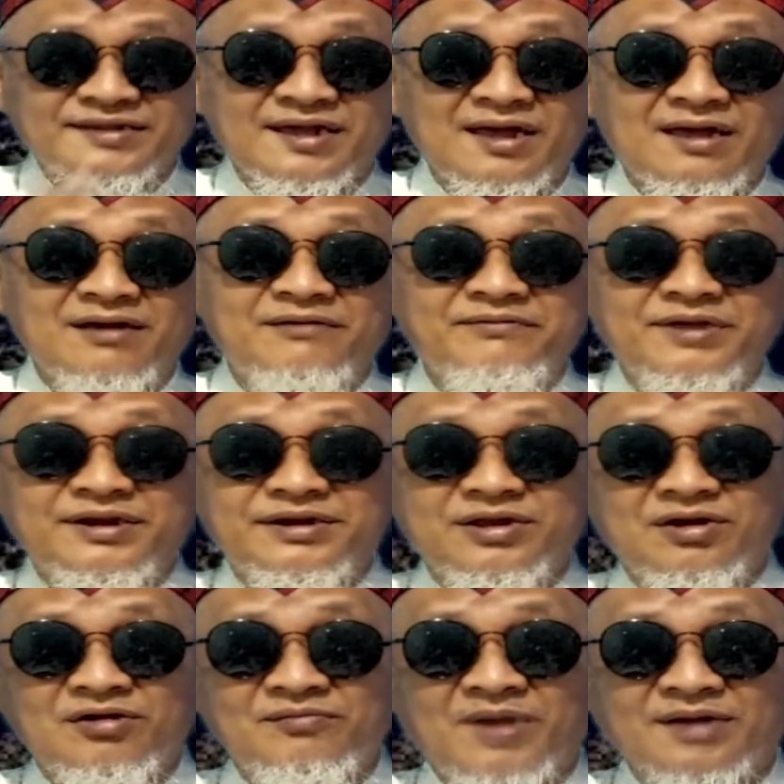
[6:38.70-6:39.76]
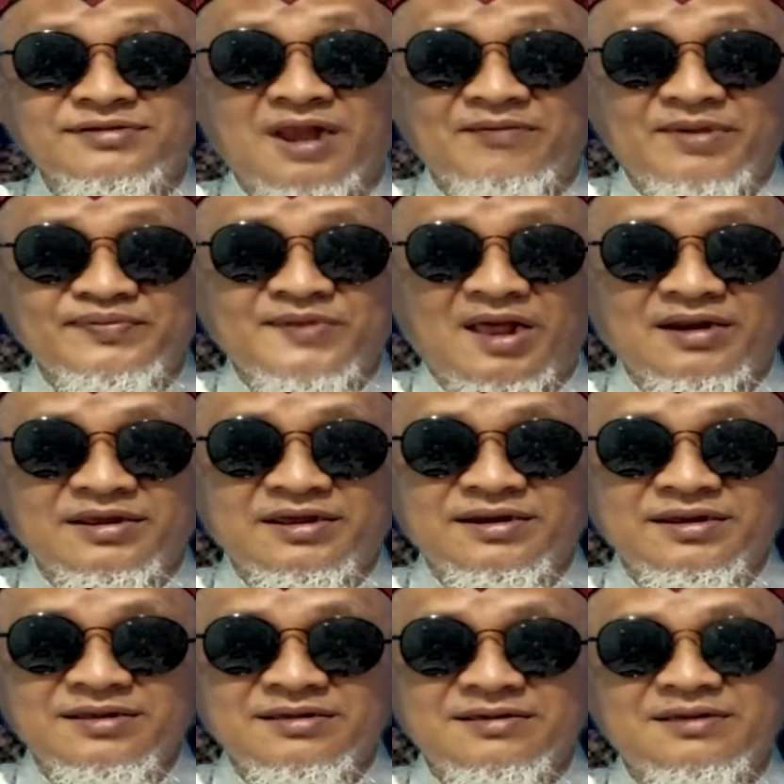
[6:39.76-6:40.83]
aja video Mbah Selamat kali ini.